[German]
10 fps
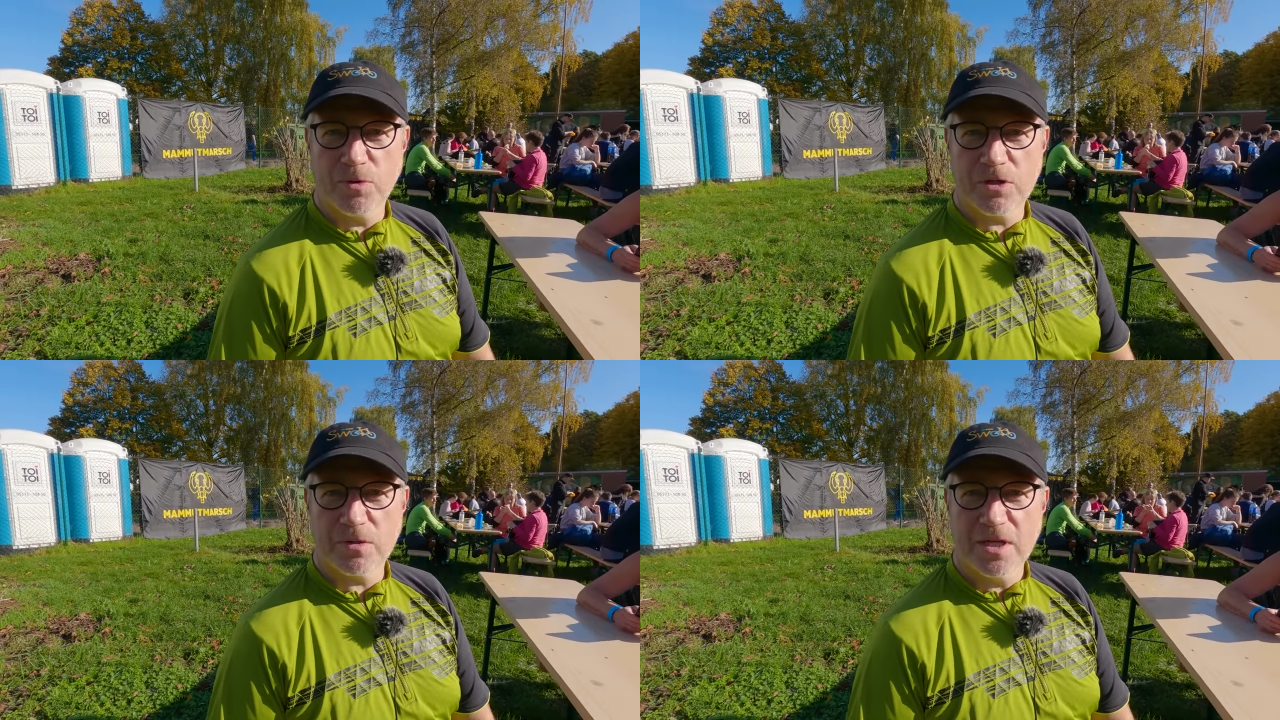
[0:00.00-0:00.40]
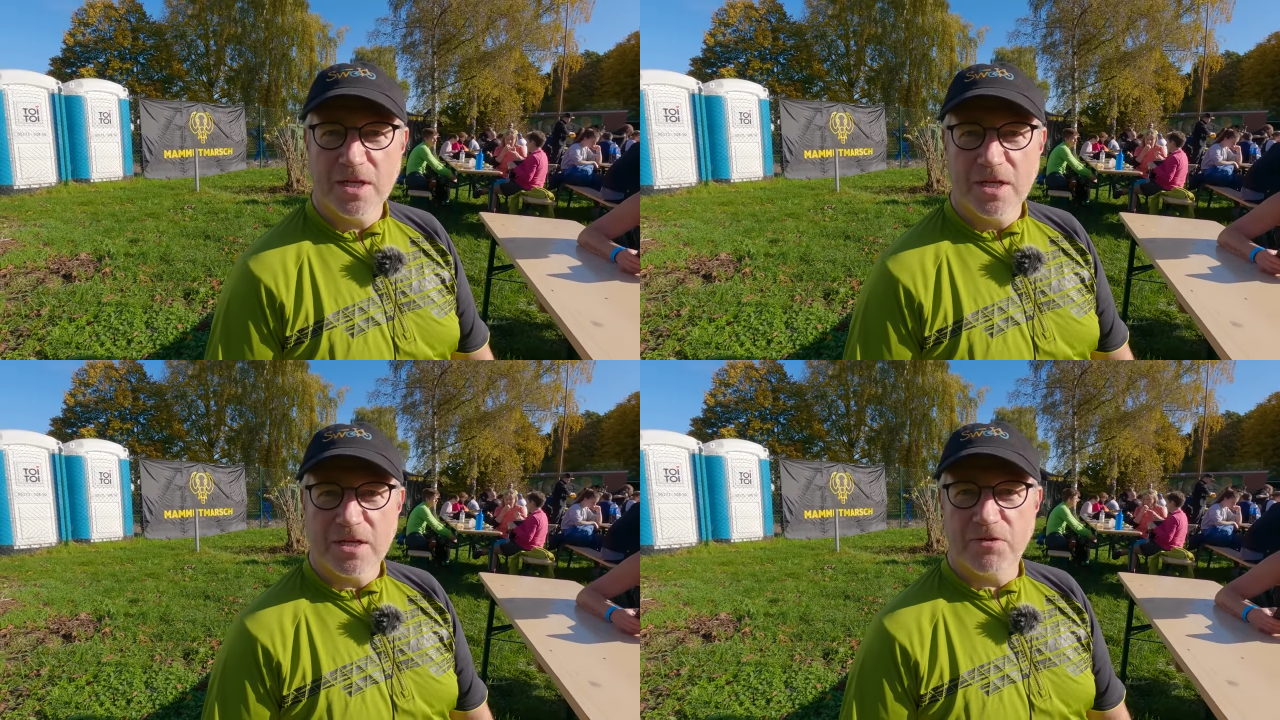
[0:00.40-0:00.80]
möglichst
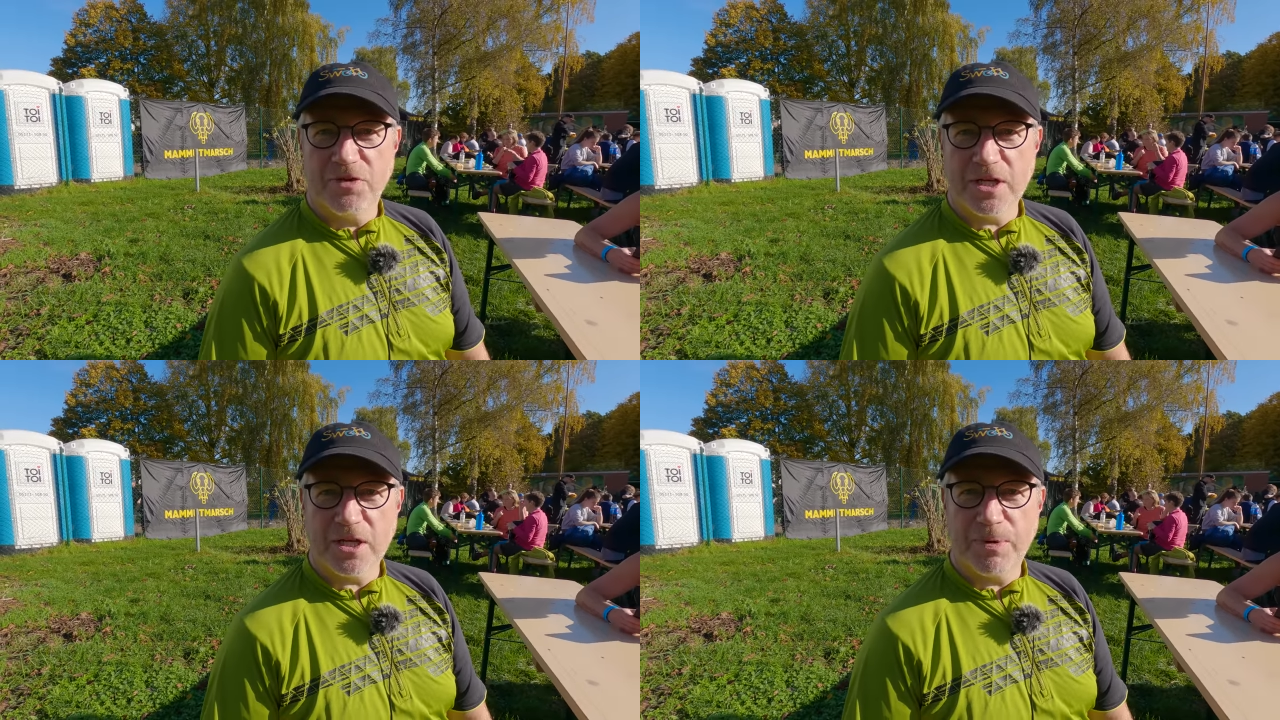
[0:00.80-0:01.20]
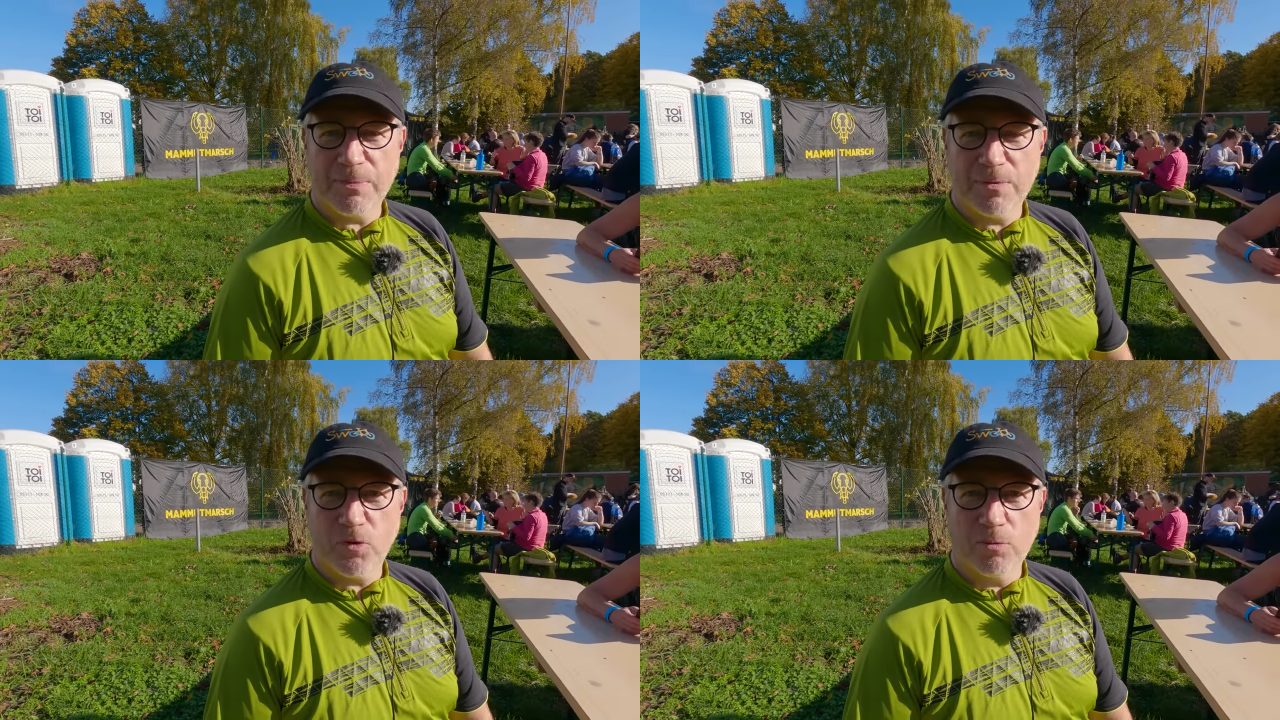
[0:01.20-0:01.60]
wenig Gepäck
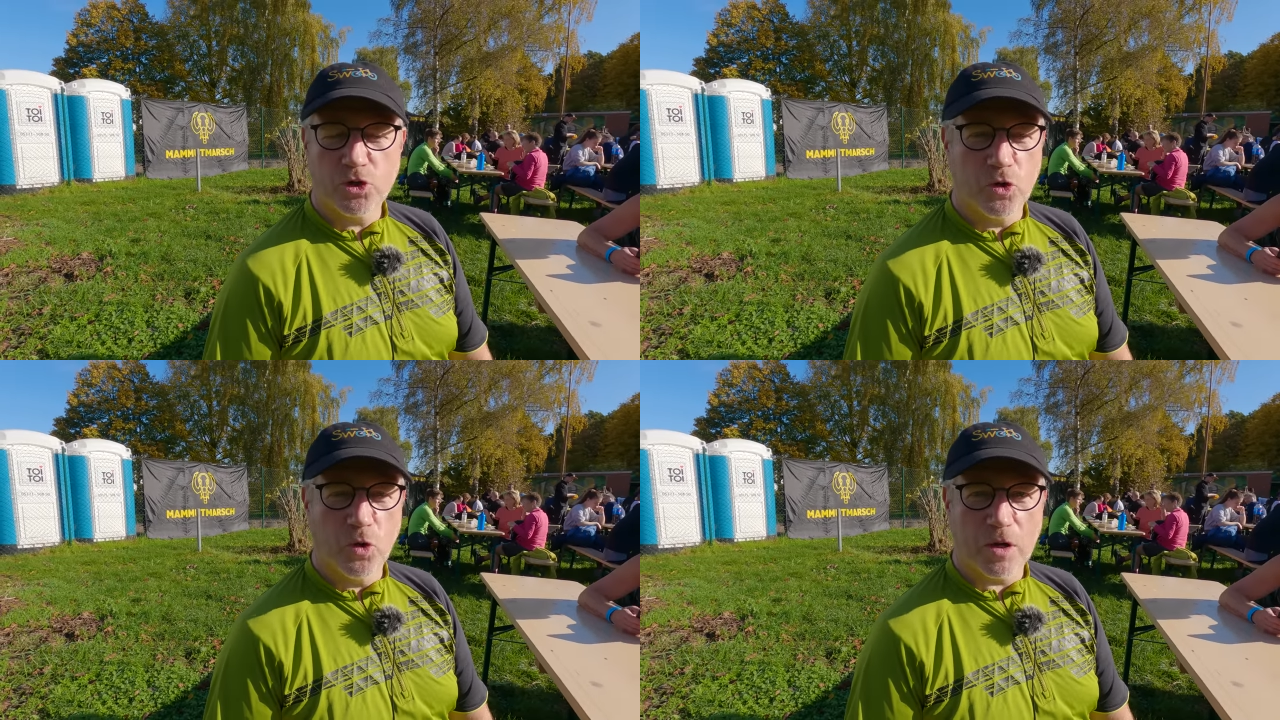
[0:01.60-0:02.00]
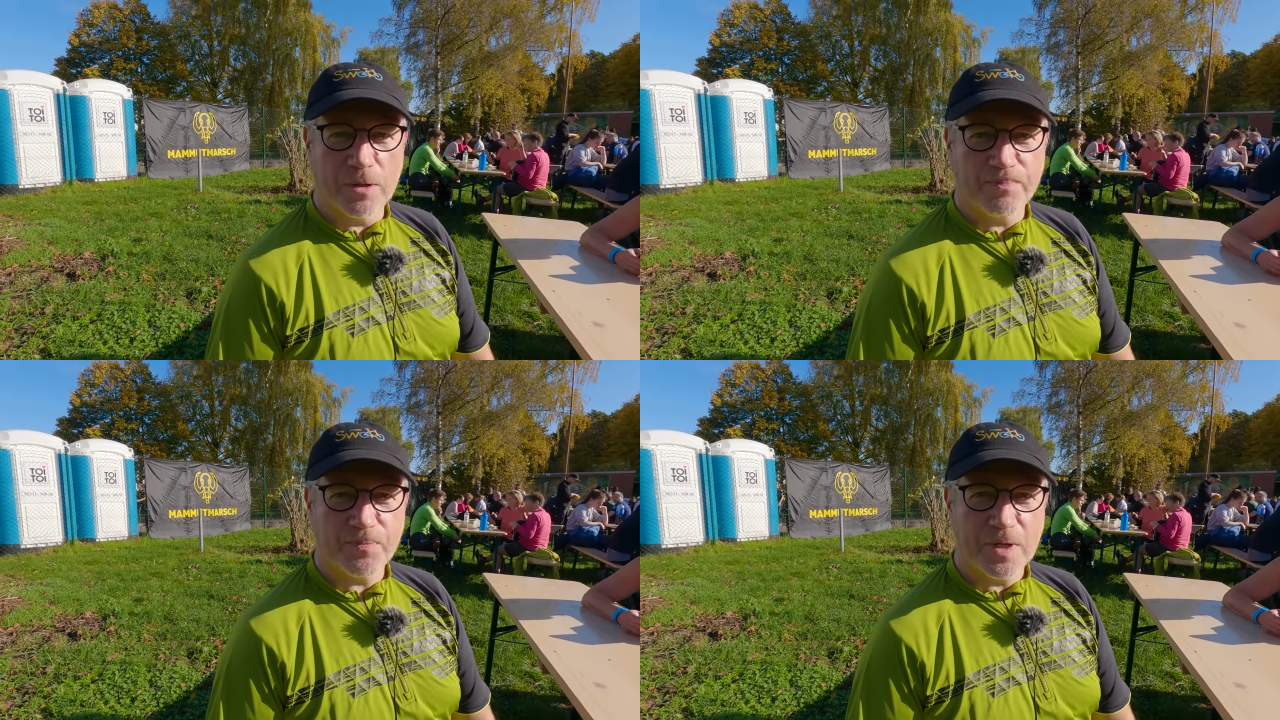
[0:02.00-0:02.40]
mit mir rumschlöre.